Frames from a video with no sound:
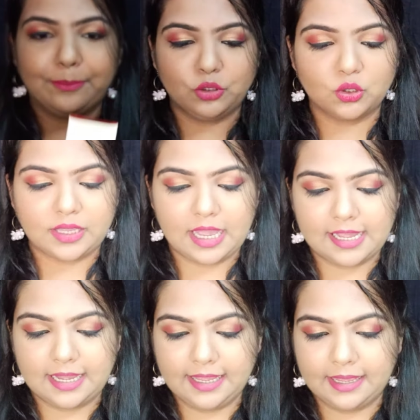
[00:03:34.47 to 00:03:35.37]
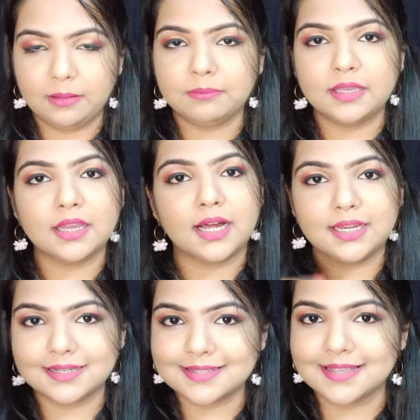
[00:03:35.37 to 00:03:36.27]
रैप्ड होके आया है मैं
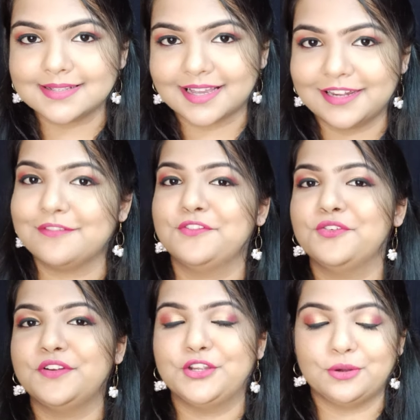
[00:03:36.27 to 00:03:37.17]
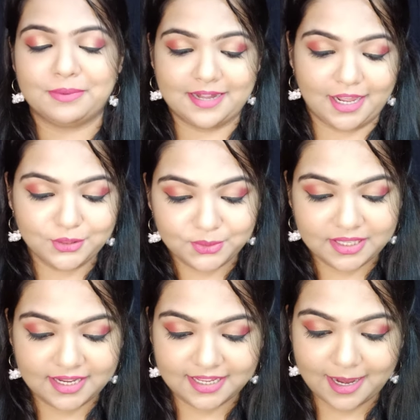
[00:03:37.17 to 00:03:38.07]
अलग से इसका रिव्यू वीडियो बना
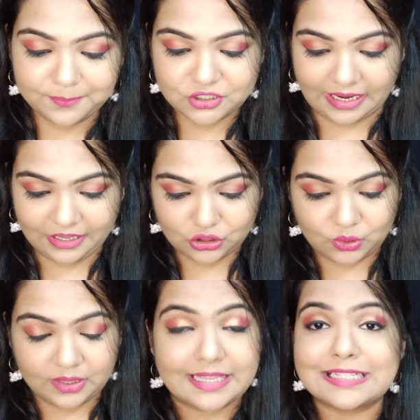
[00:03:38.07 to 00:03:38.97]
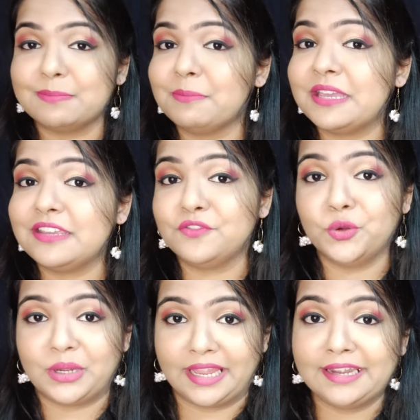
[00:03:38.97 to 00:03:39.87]
दूंगी अगर आप चाहे तो इसमें मैं
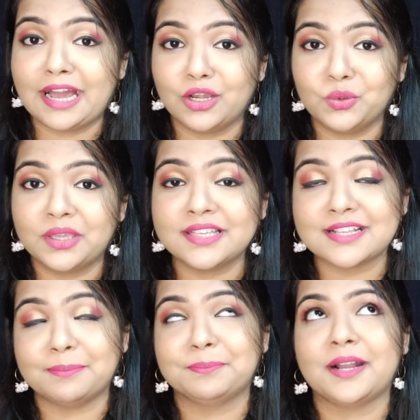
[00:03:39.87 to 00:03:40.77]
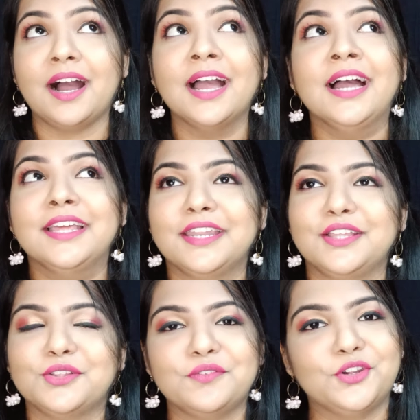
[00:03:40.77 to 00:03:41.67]
रिव्यू नहीं डालूंगी सबका
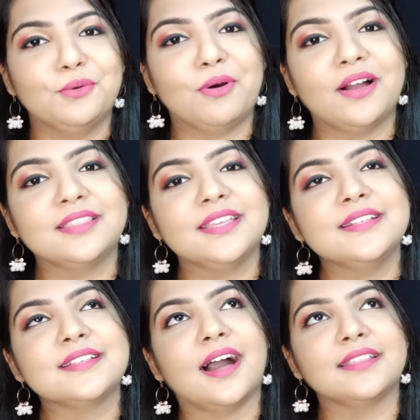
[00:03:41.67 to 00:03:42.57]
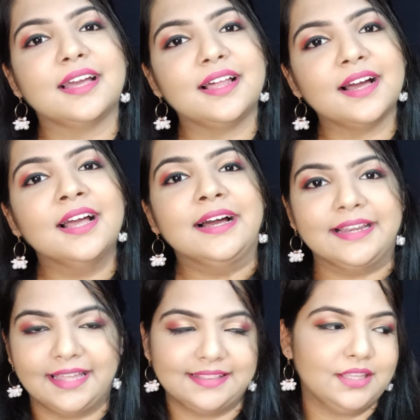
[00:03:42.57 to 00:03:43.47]
नहीं तो वीडियो बहुत ही ज़्यादा
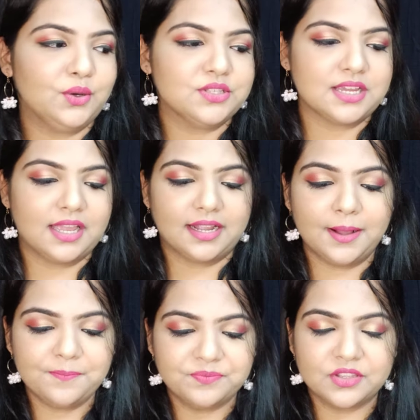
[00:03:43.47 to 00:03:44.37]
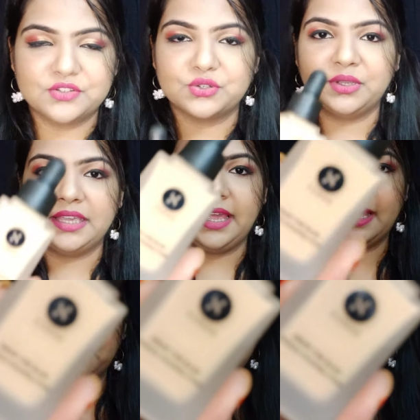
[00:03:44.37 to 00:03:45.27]
लेंदी हो जाएगा सो so, ये है